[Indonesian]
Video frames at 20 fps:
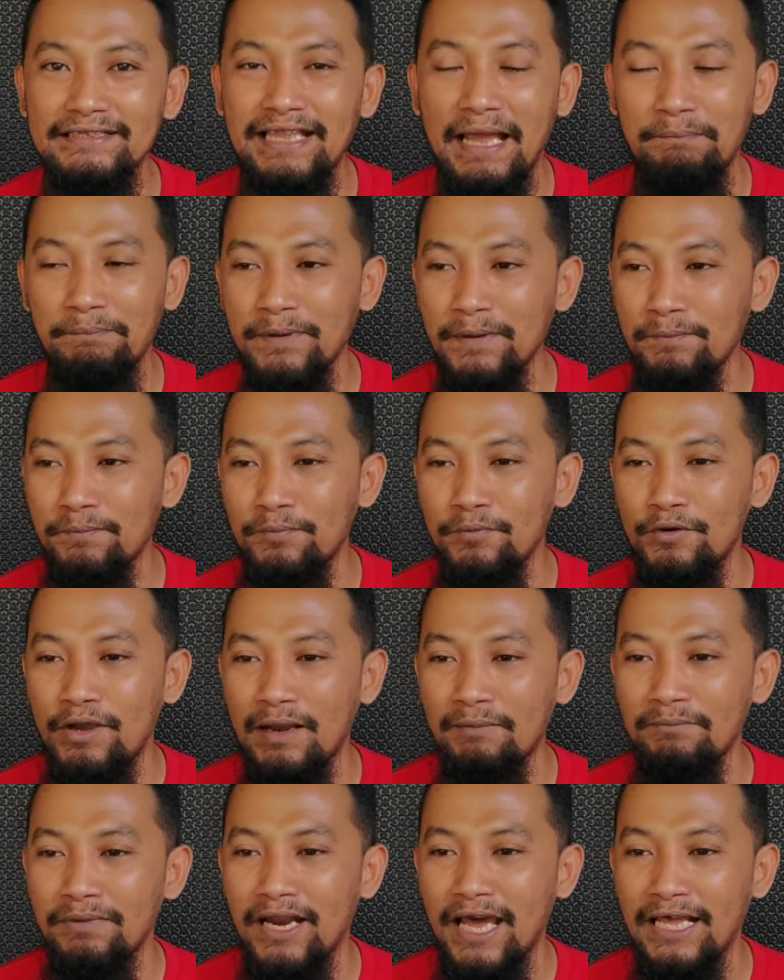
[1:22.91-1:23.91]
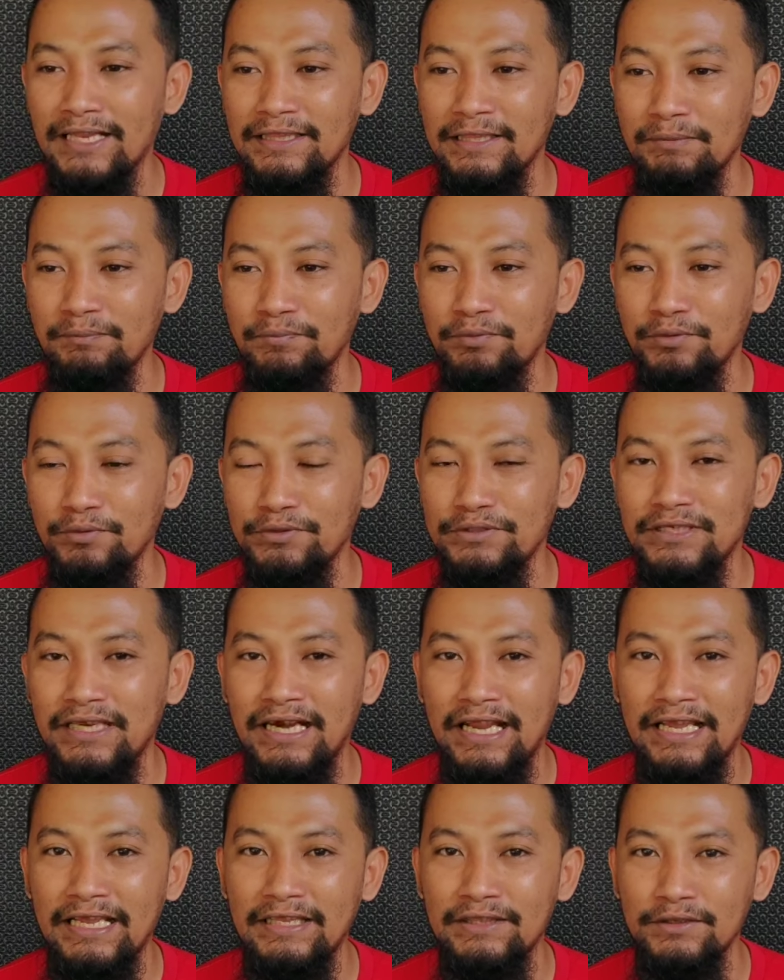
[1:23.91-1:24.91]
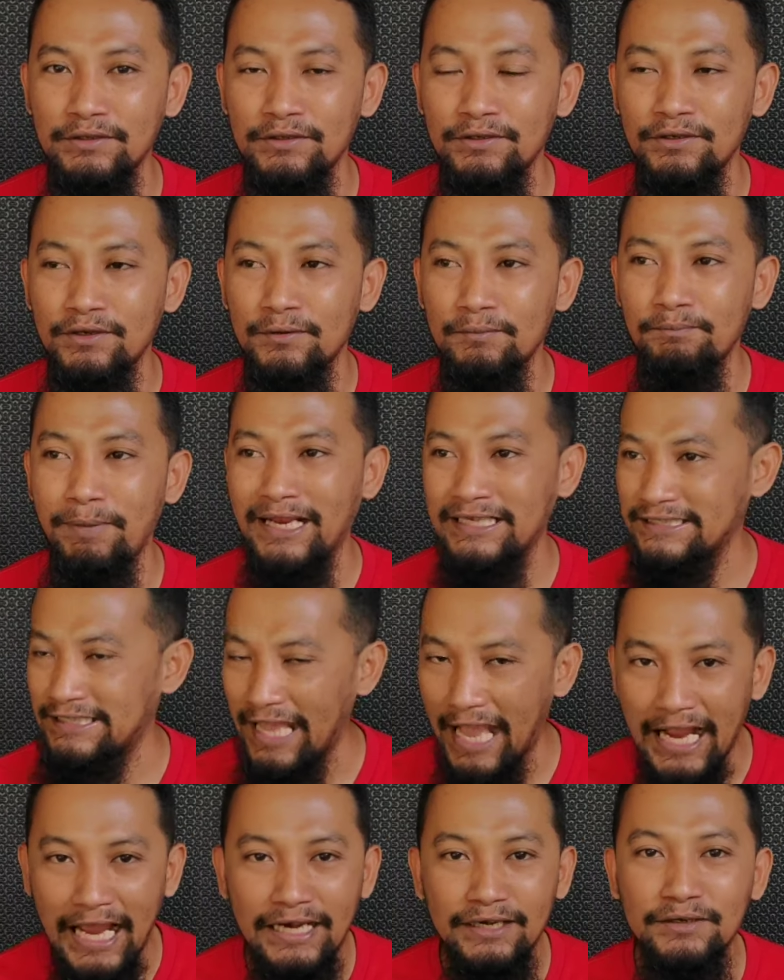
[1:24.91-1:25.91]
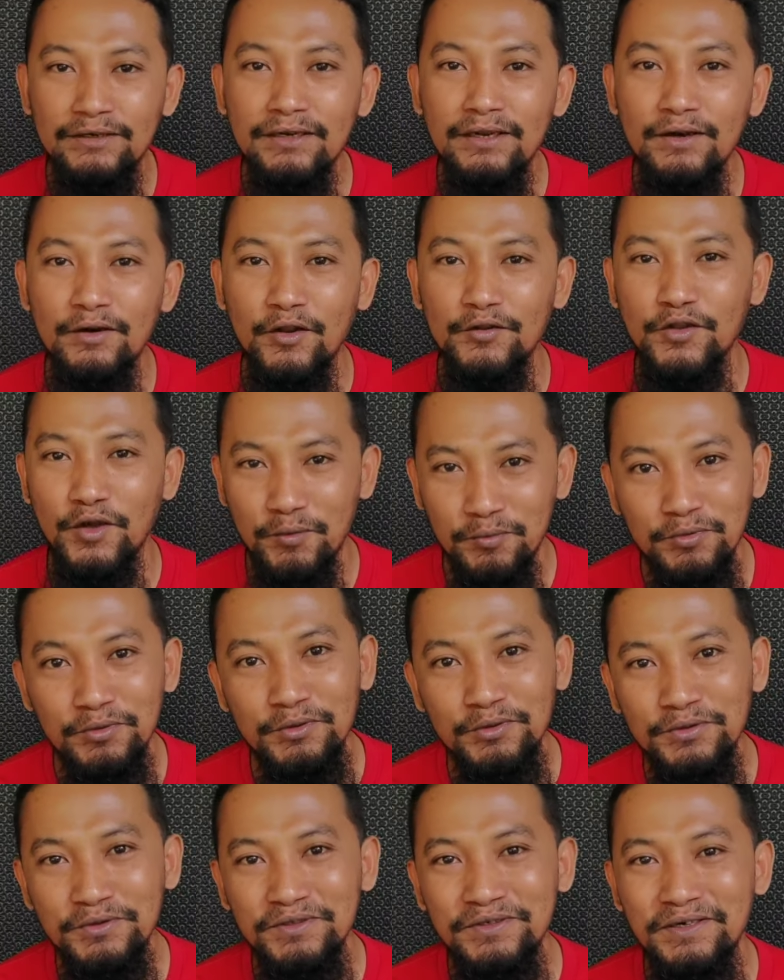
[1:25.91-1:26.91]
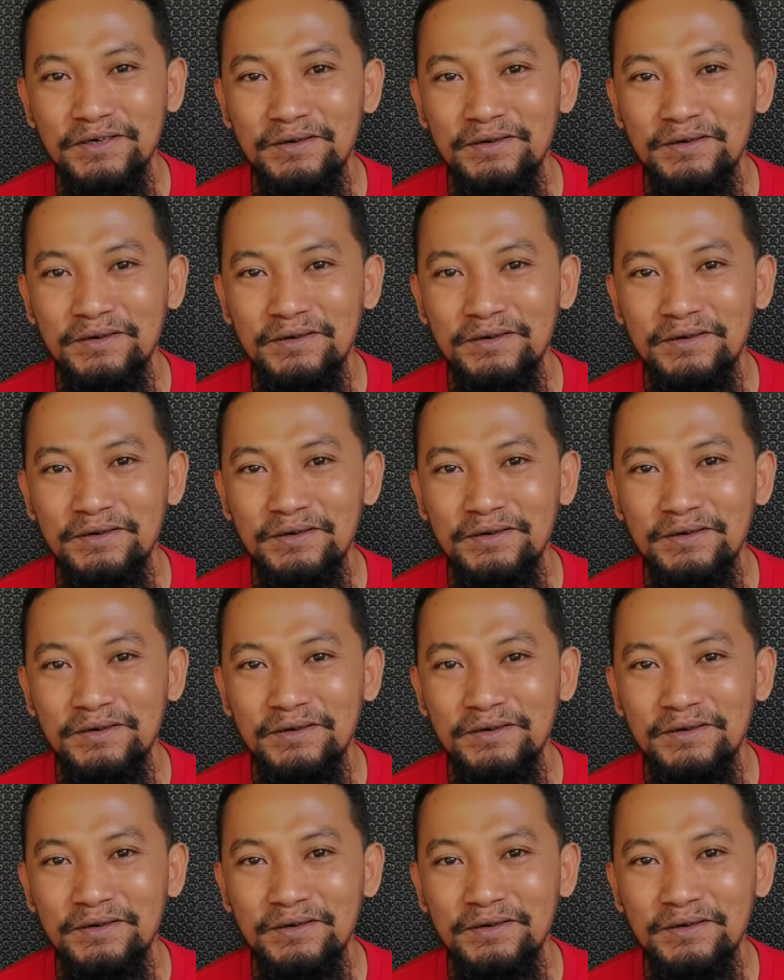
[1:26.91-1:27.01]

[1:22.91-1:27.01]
Tapi bukan berarti bulu jelek itu pasti akan rontok bulu.